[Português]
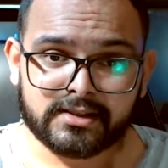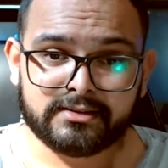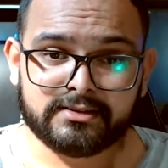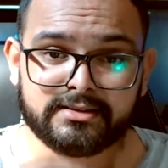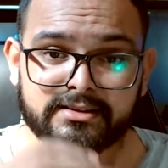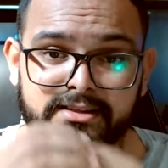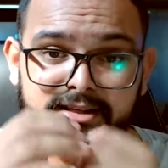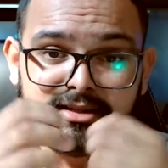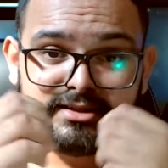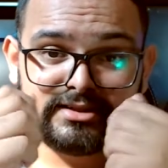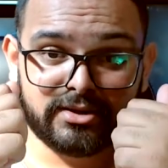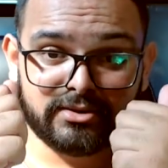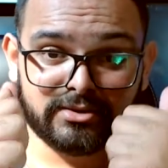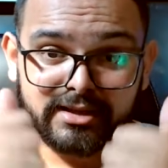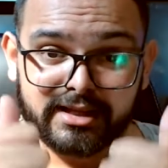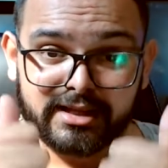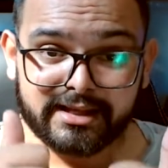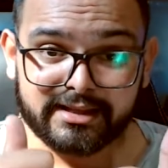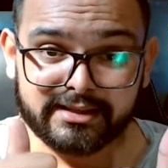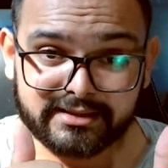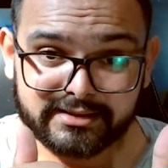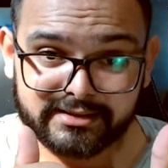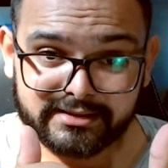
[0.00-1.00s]
de deixar o
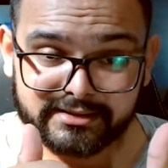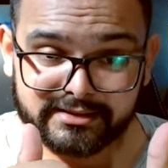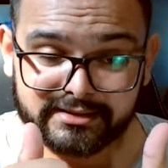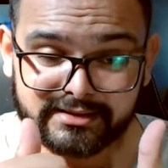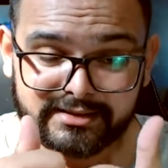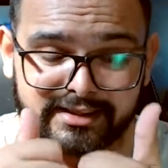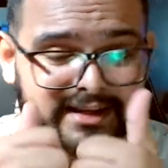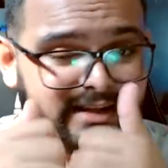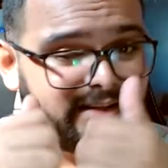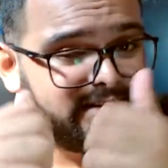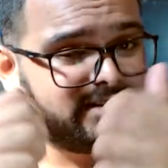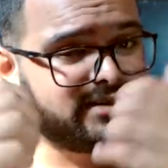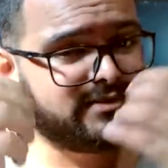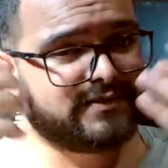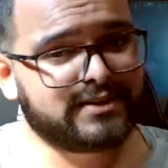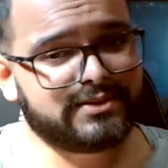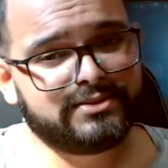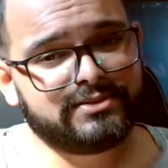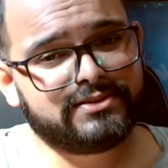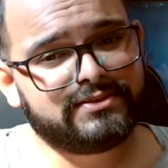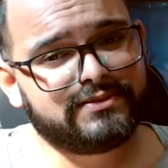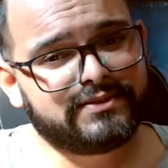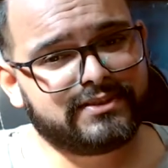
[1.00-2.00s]
like e ativar
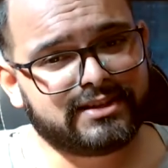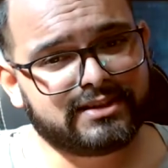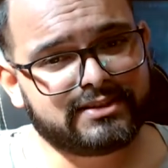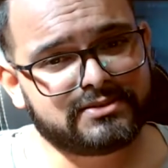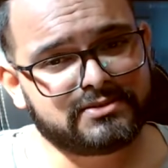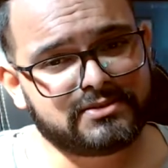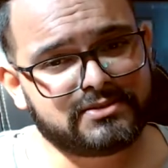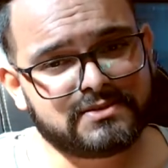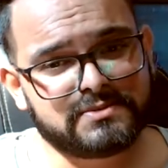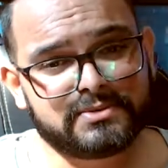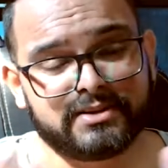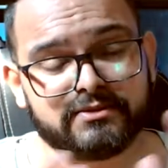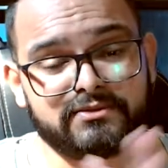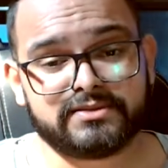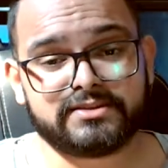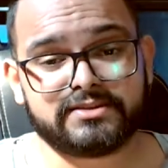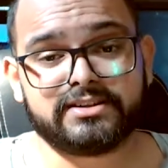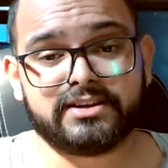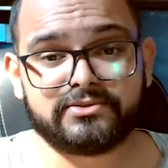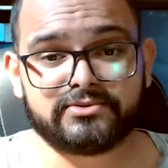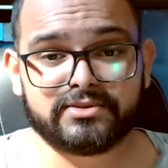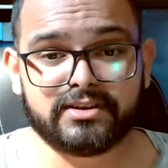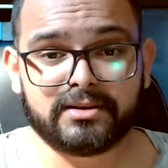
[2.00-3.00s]
as notificações, porque
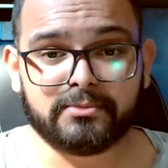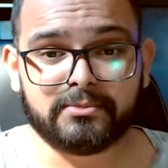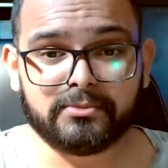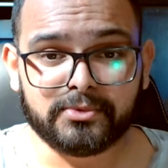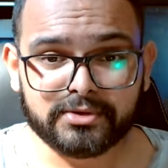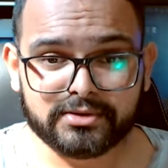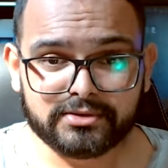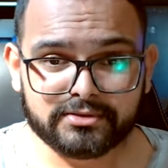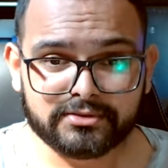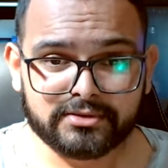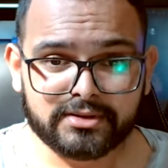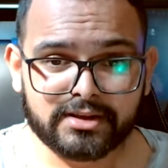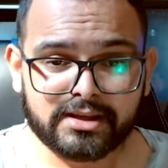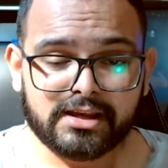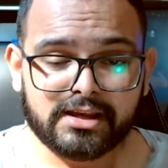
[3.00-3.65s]
você ajuda muito